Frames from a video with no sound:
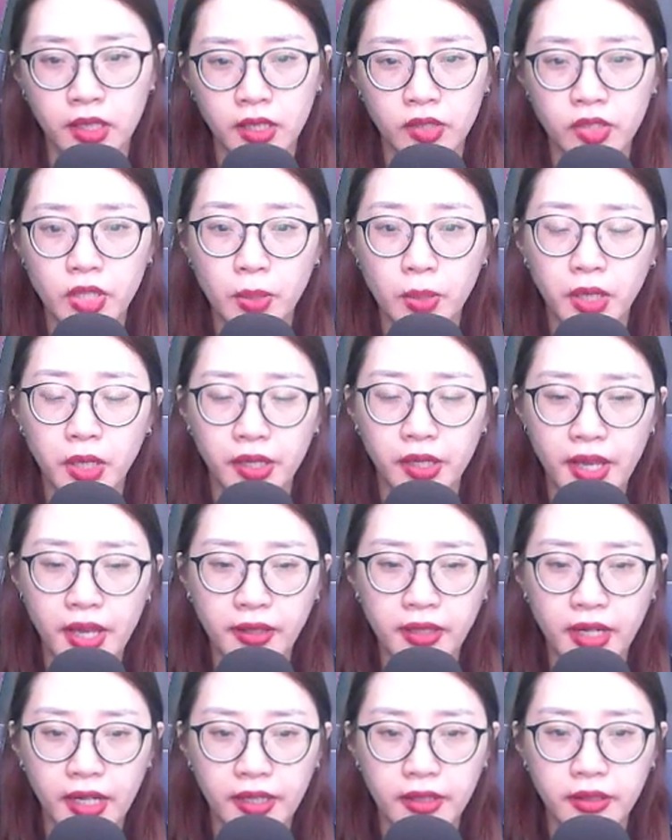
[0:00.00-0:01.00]
Trong thời gian
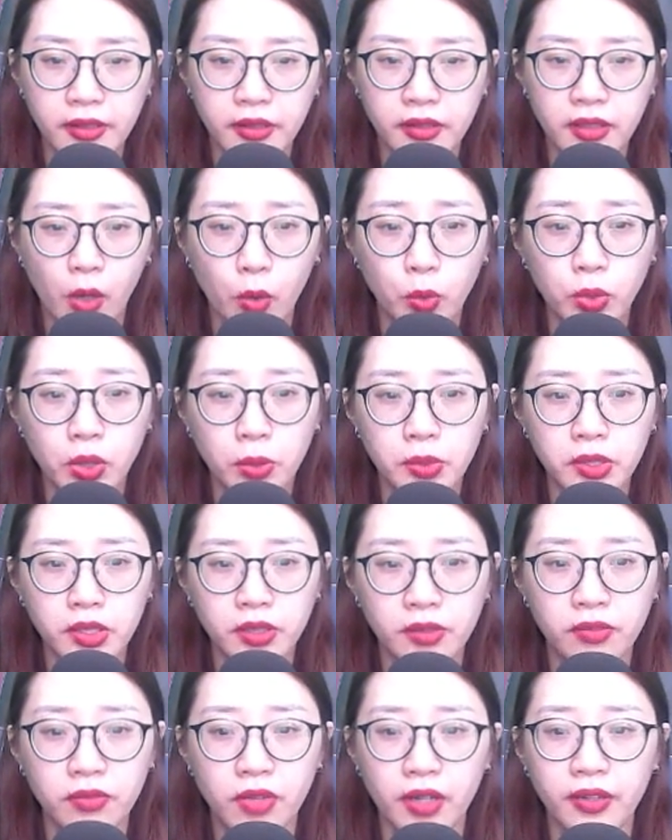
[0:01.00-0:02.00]
này cậu không được
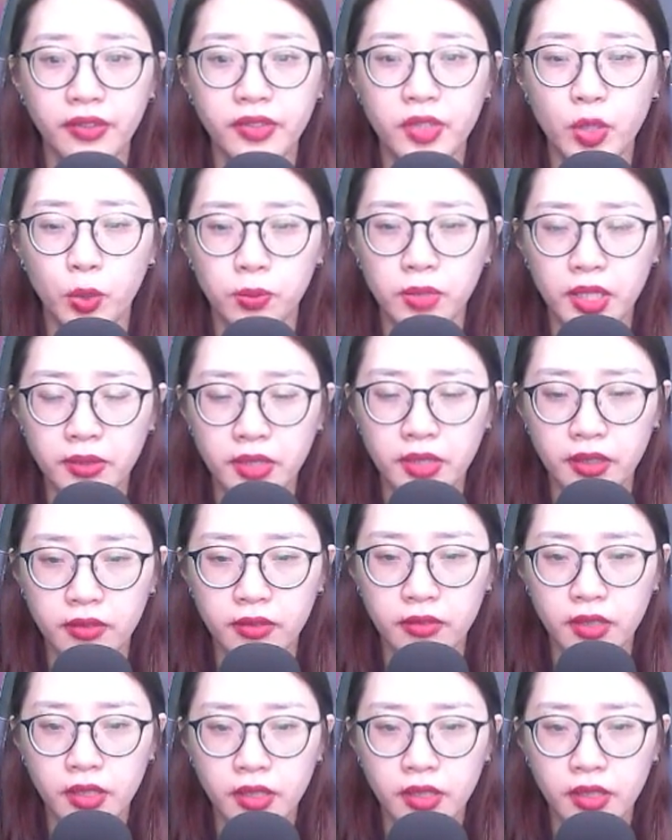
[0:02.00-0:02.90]
vận dụng linh lực